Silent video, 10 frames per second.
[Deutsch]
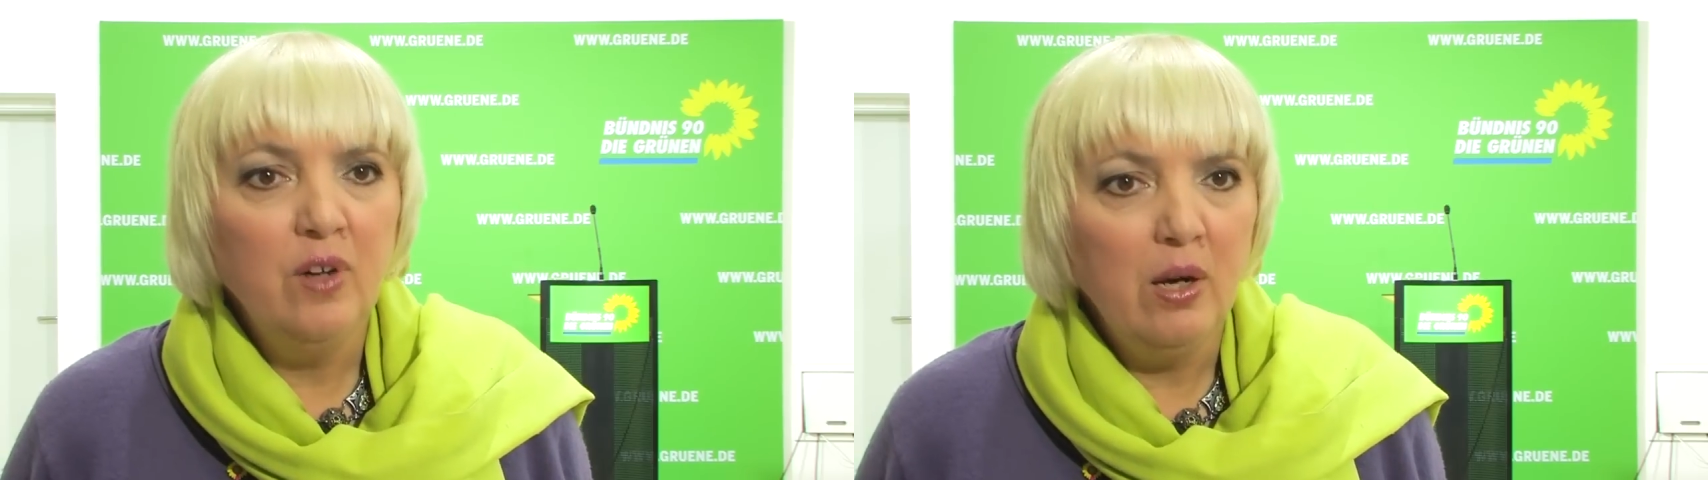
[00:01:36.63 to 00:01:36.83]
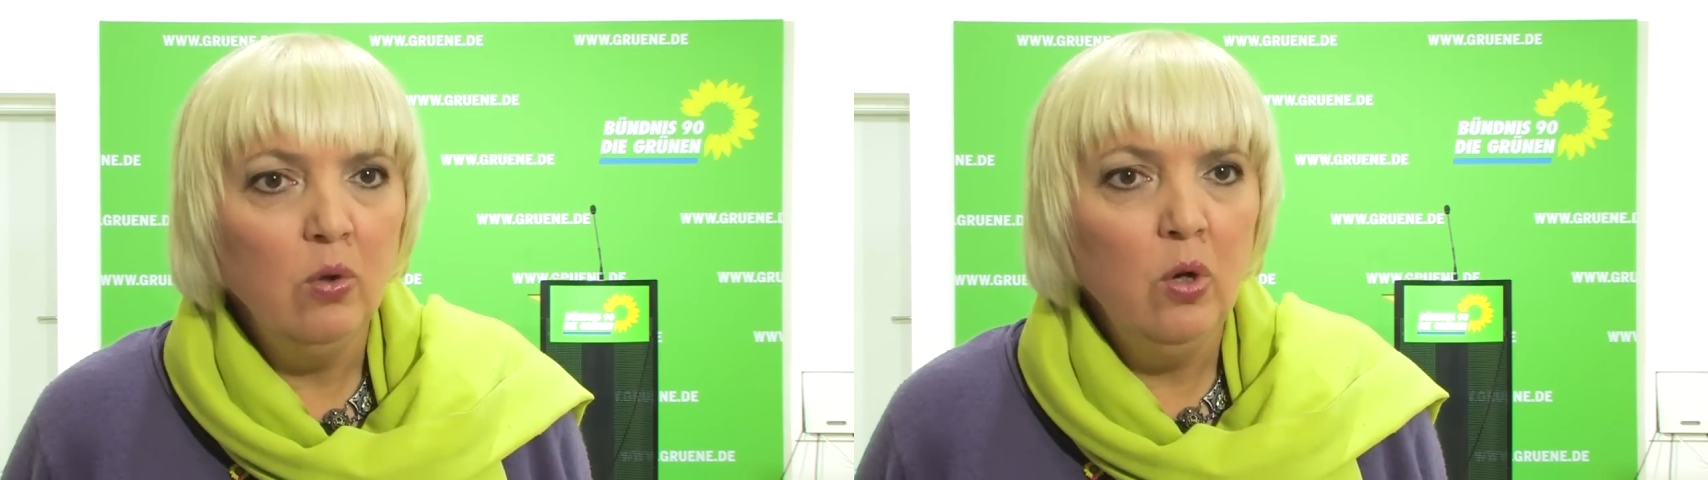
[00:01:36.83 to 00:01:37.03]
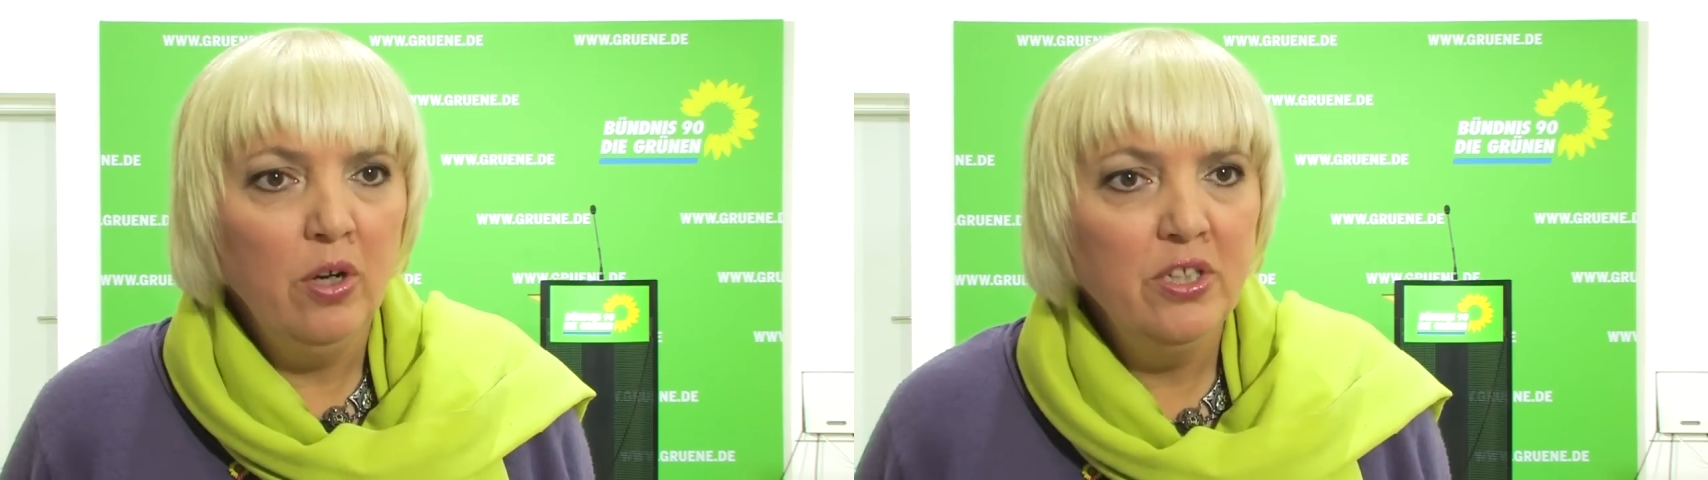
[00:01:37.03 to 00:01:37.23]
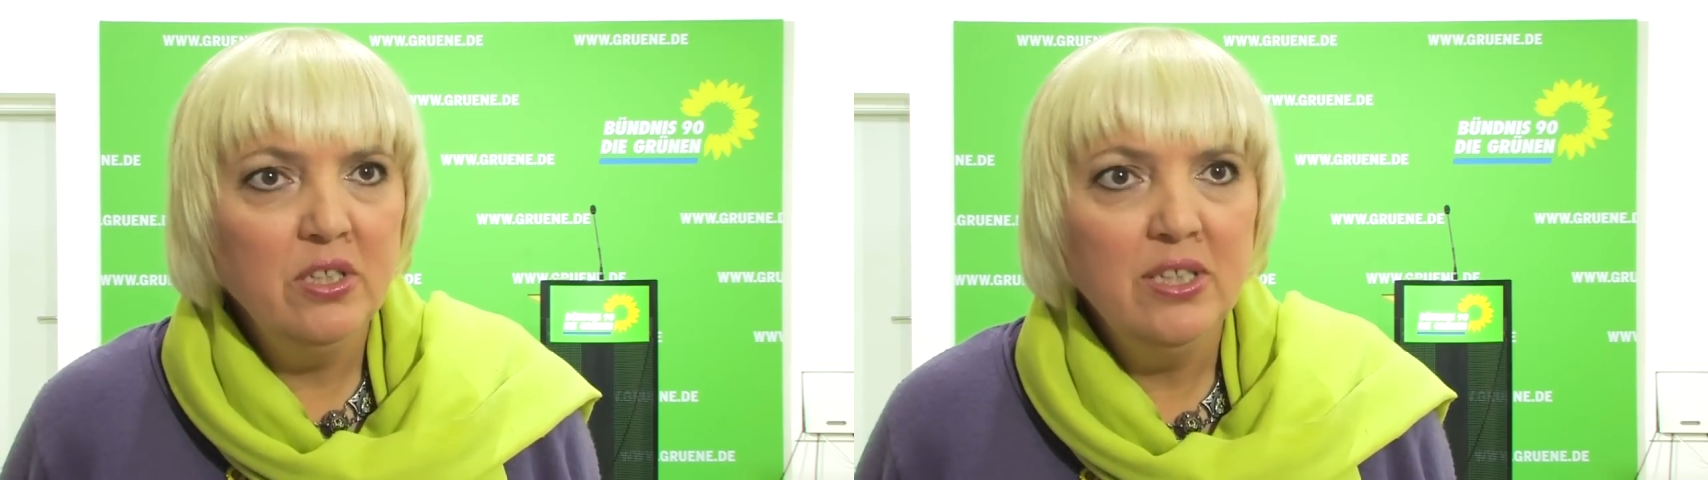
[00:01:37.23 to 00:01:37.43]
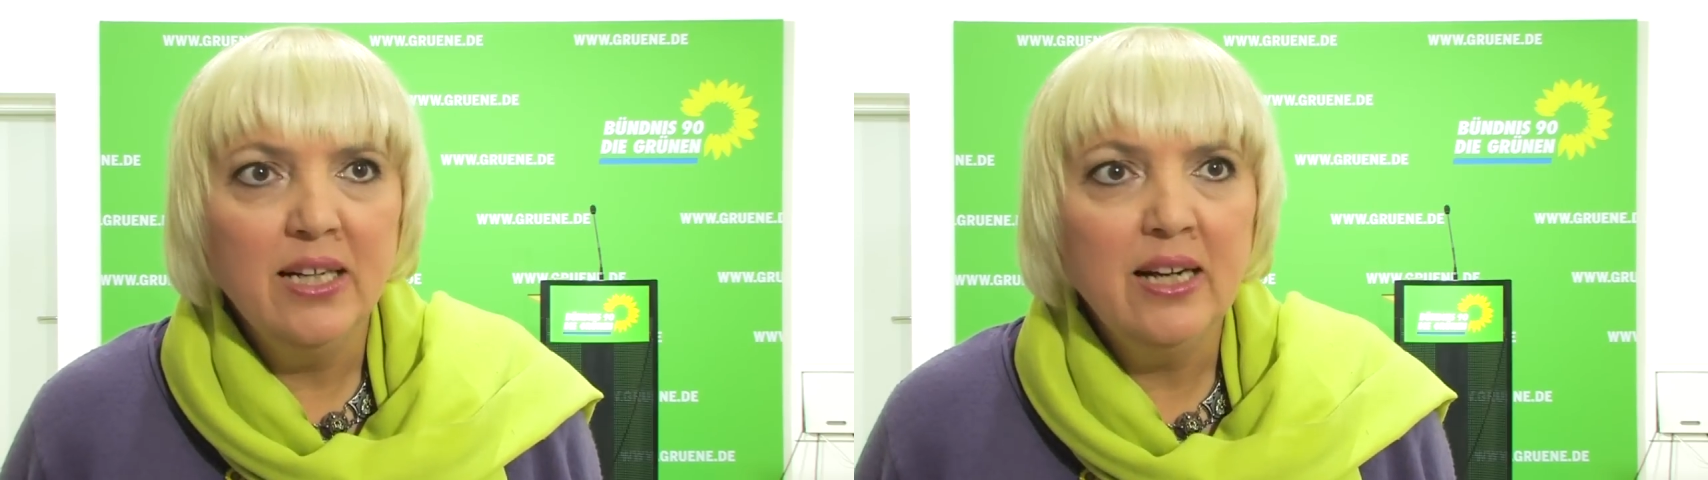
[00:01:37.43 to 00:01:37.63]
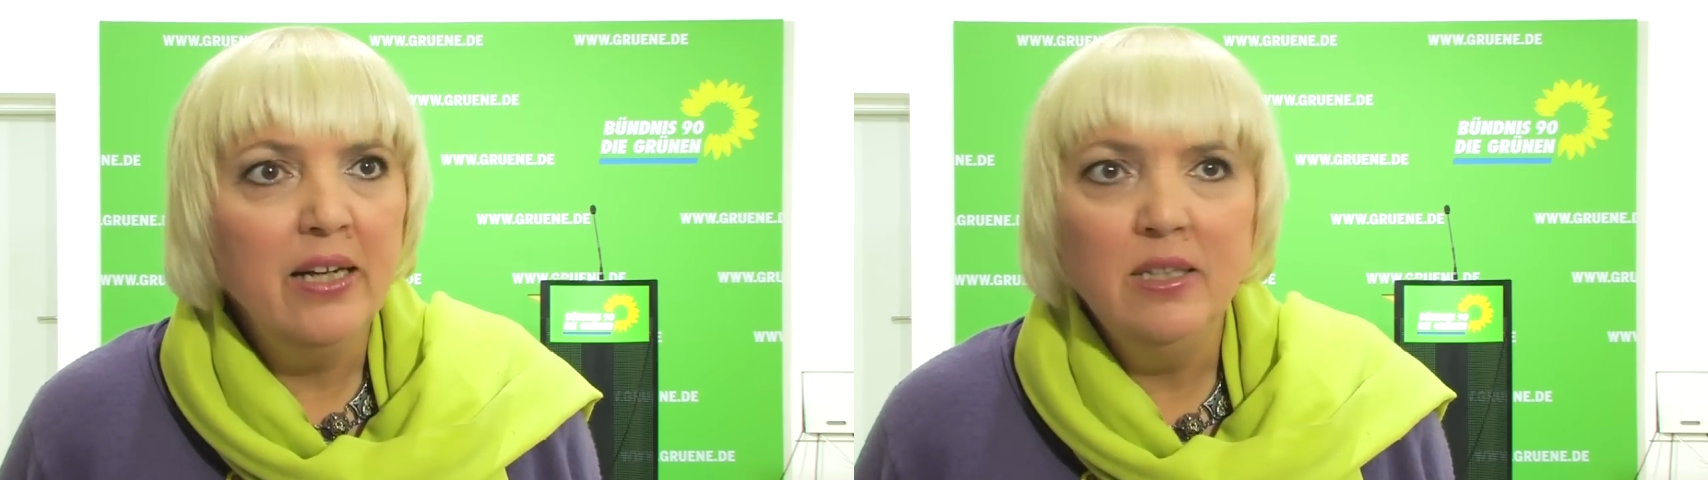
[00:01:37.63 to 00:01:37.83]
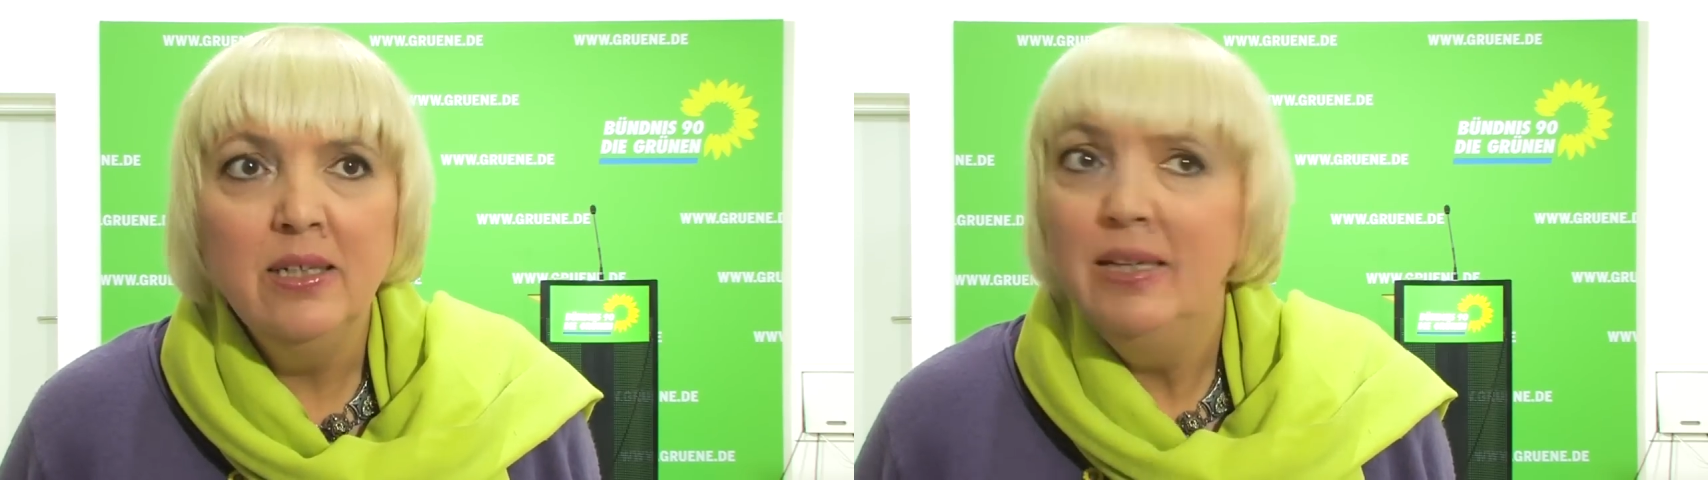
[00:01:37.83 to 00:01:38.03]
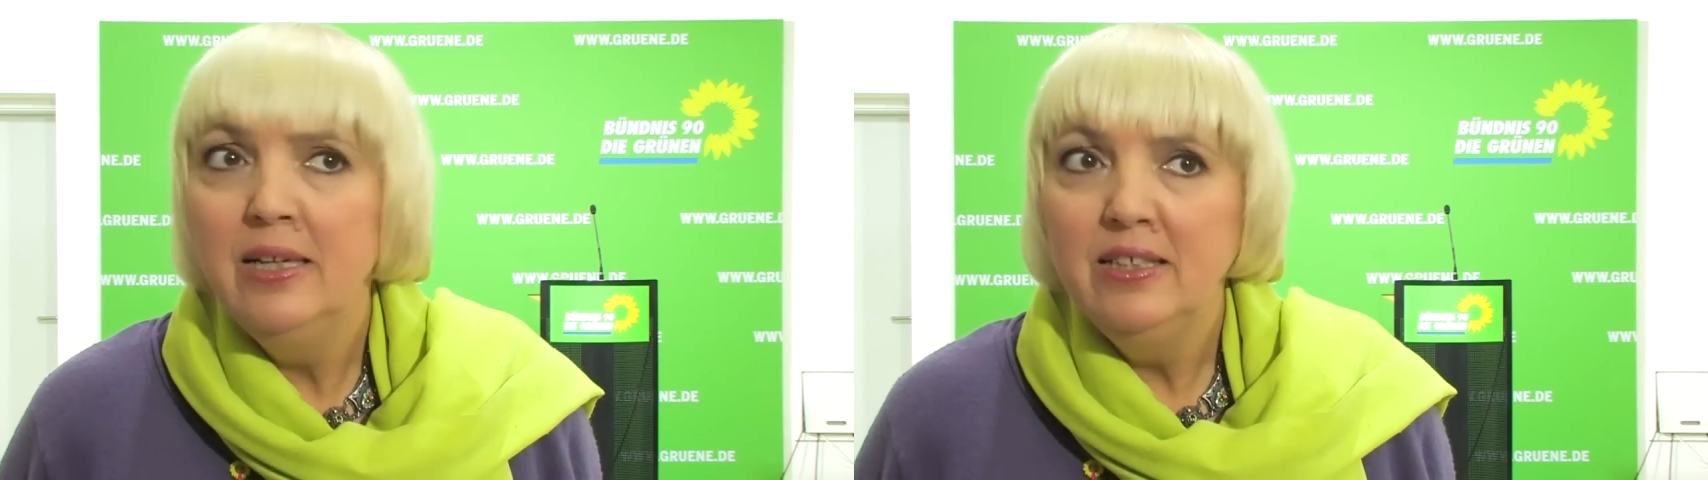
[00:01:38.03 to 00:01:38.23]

V-Leute, die ja keine